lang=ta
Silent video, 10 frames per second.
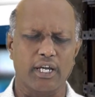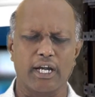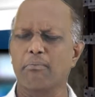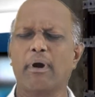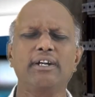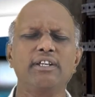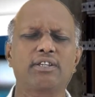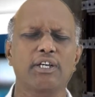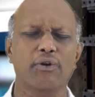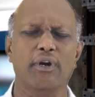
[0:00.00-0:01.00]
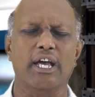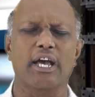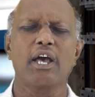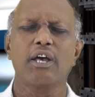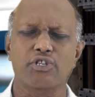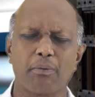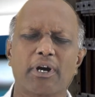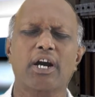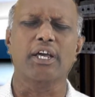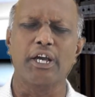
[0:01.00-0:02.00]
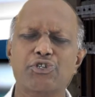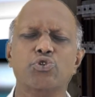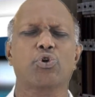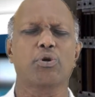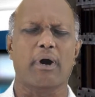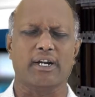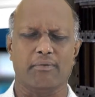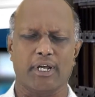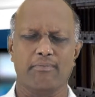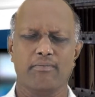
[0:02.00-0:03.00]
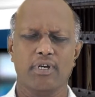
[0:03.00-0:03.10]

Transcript: என்னை மன்னித்து என்னுடைய ஜெபங்களை ஏற்றுக்கொள்ளும் ஆண்டவரே